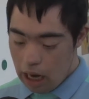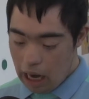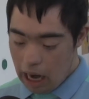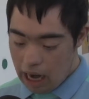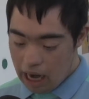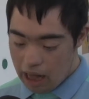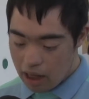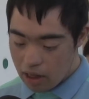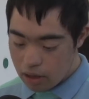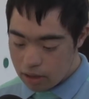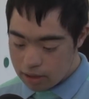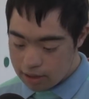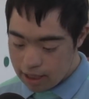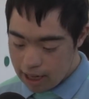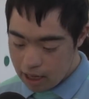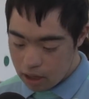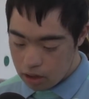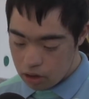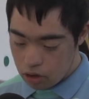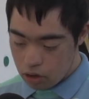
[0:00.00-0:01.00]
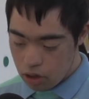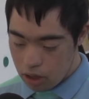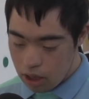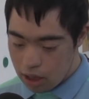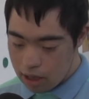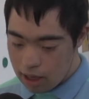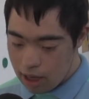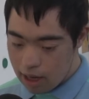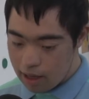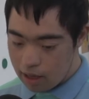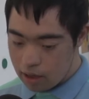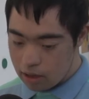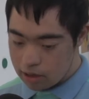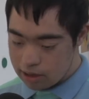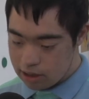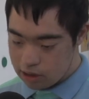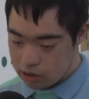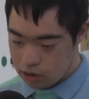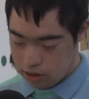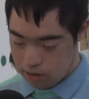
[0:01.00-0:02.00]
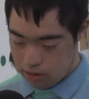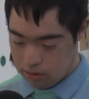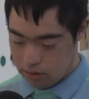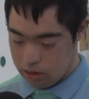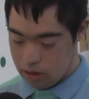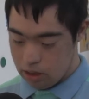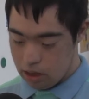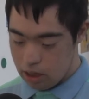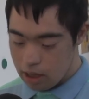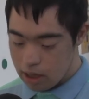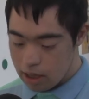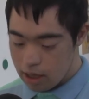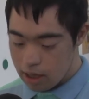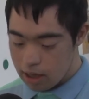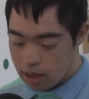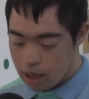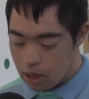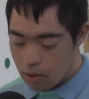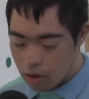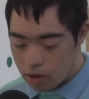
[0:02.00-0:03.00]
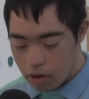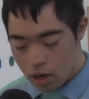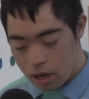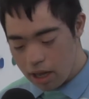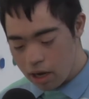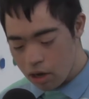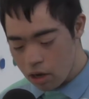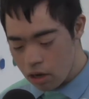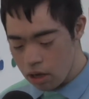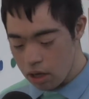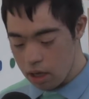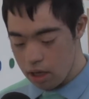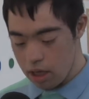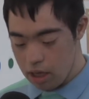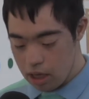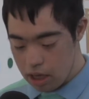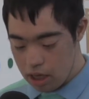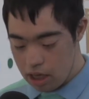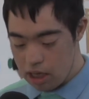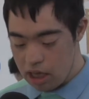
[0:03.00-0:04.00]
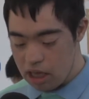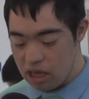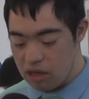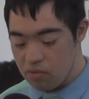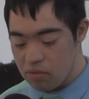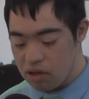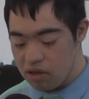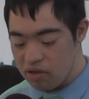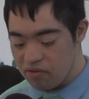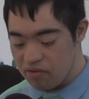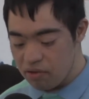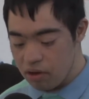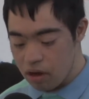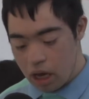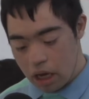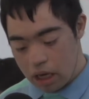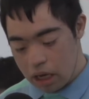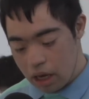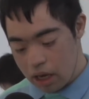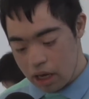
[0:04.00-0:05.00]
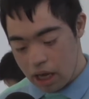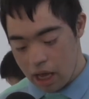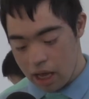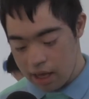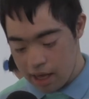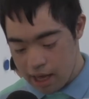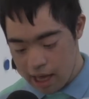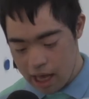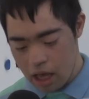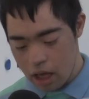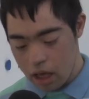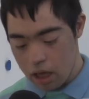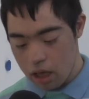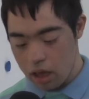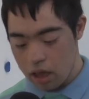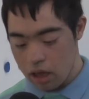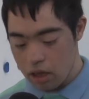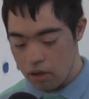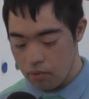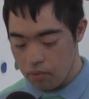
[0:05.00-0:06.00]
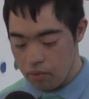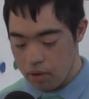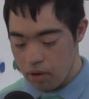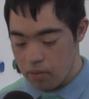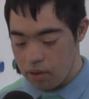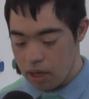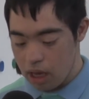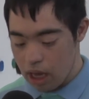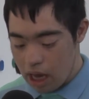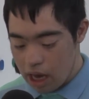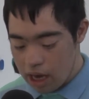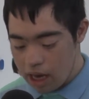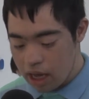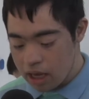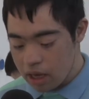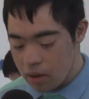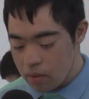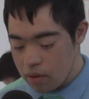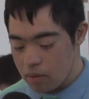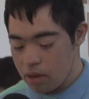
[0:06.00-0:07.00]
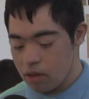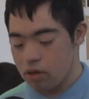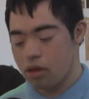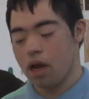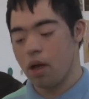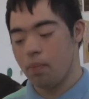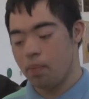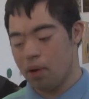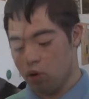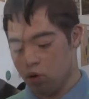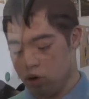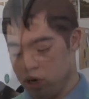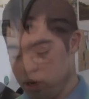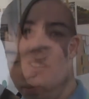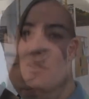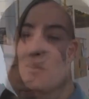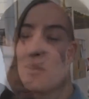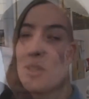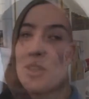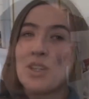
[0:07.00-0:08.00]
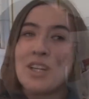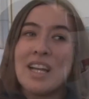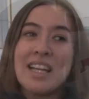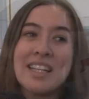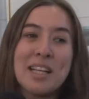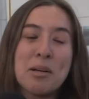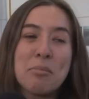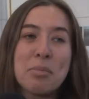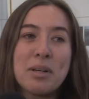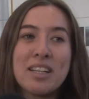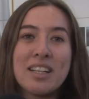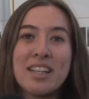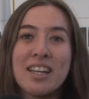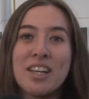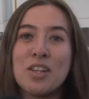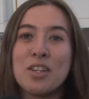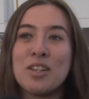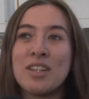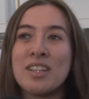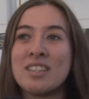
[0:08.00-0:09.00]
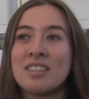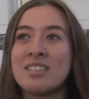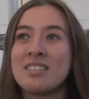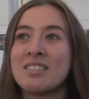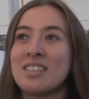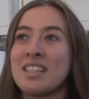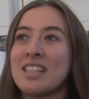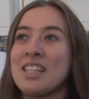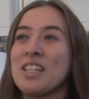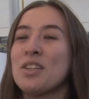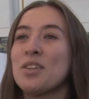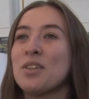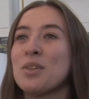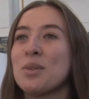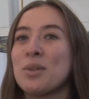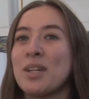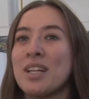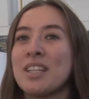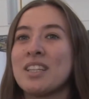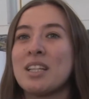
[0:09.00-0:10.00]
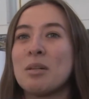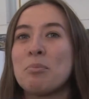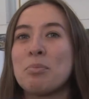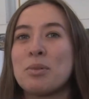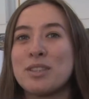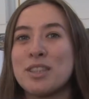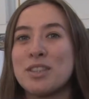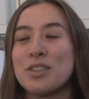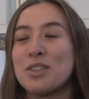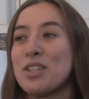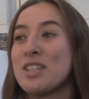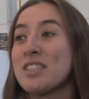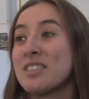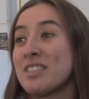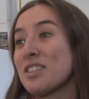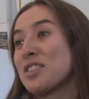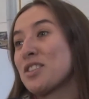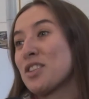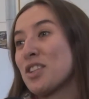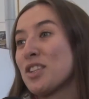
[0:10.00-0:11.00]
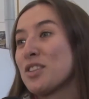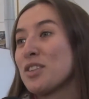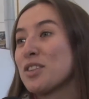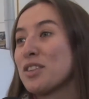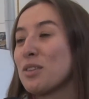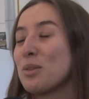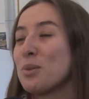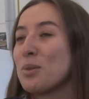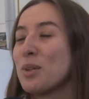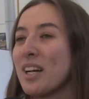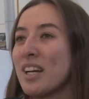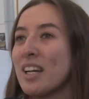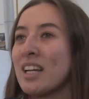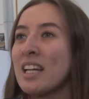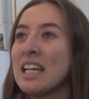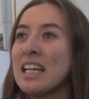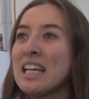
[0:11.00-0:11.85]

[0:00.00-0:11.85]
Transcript: a la negociar tónica y concesión. con eso... y mi boca ya por mi área que me mató la palabra. Bueno, la etapa que ellos han tenido durante el proceso de inserción en otro lugar